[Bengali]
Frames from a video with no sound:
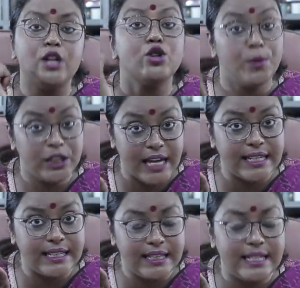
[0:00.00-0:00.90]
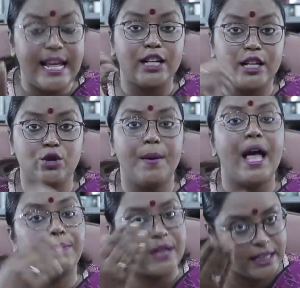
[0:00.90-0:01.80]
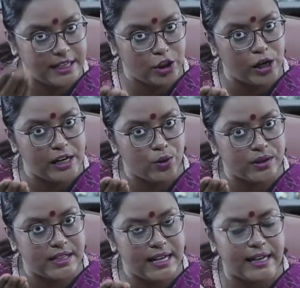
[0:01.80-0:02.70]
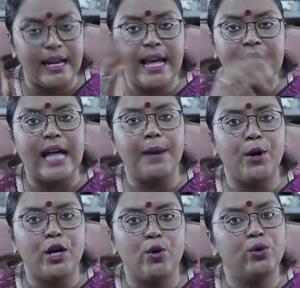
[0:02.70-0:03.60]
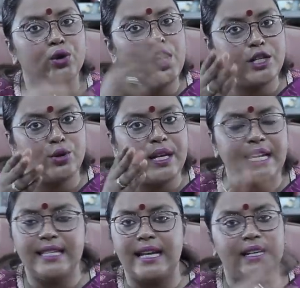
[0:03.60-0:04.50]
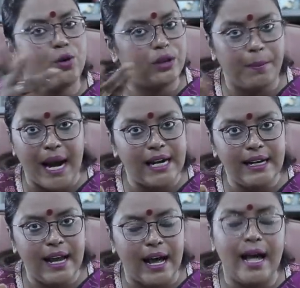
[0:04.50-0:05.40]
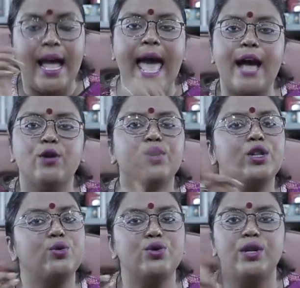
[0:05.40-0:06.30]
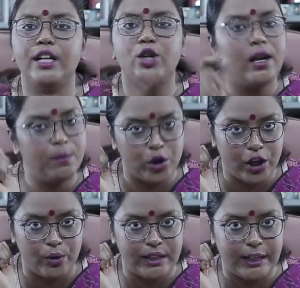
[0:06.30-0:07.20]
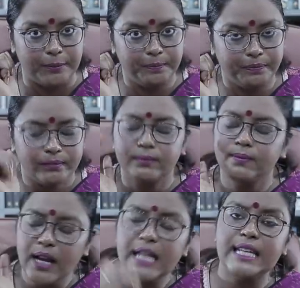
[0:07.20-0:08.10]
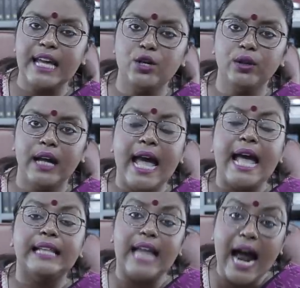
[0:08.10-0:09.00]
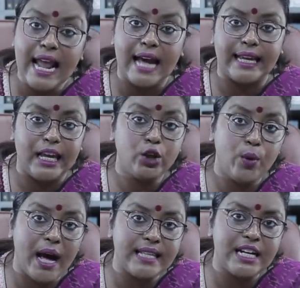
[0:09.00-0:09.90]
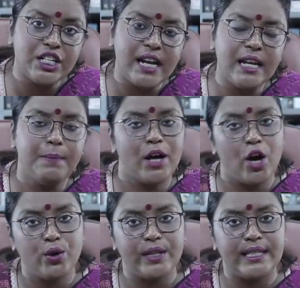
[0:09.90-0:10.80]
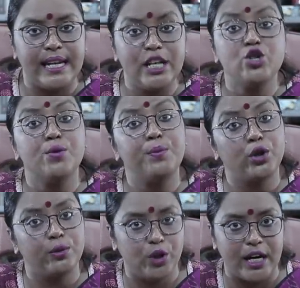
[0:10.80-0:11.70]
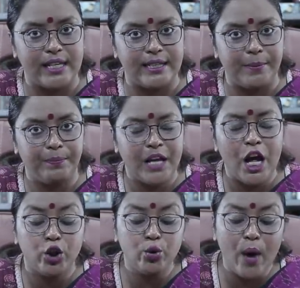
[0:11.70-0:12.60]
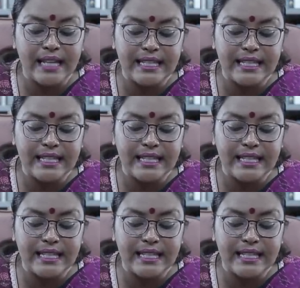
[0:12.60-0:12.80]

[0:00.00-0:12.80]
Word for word: শোভন চ্যাটার্জি যিনি একটা সময় আপনাদেরই দলের লোক ছিলেন তারপরে অন্য দলে চলে গিয়ে সেটেল হতে পারলেন না এখন ওই দুজনের দলে বসে রয়েছেন যাই হোক তার আগে দু সালে মেয়র হয়েছিলেন সুব্রত মুখার্জি দু